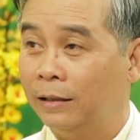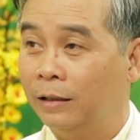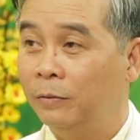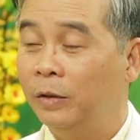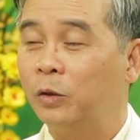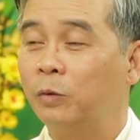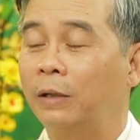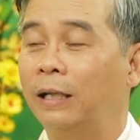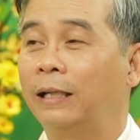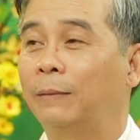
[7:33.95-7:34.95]
Đối với rượu
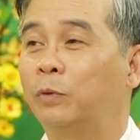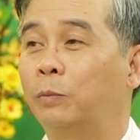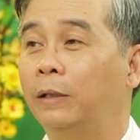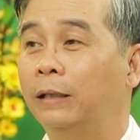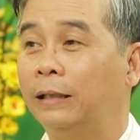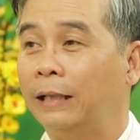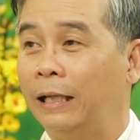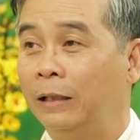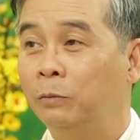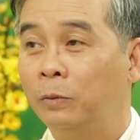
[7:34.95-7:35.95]
mạnh là 50 ml trên
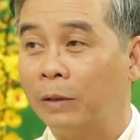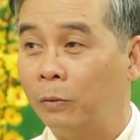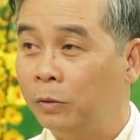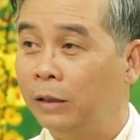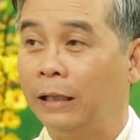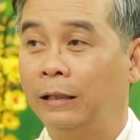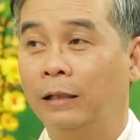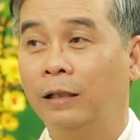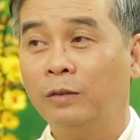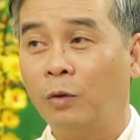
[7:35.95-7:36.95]
ngày. Nếu chúng ta uống như vậy thì
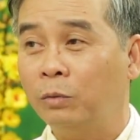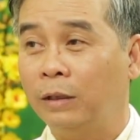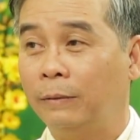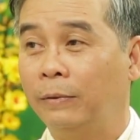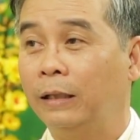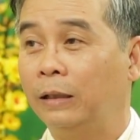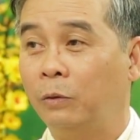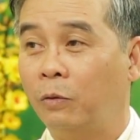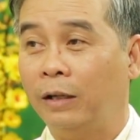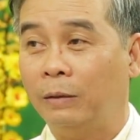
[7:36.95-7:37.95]
rất tốt cho cái vấn đề
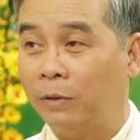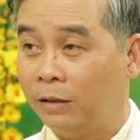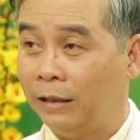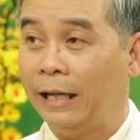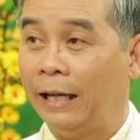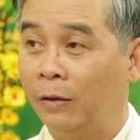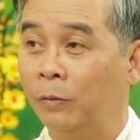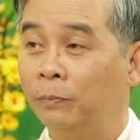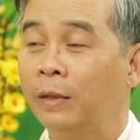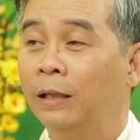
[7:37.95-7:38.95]
tiêu hóa, trong đó cả gan luôn,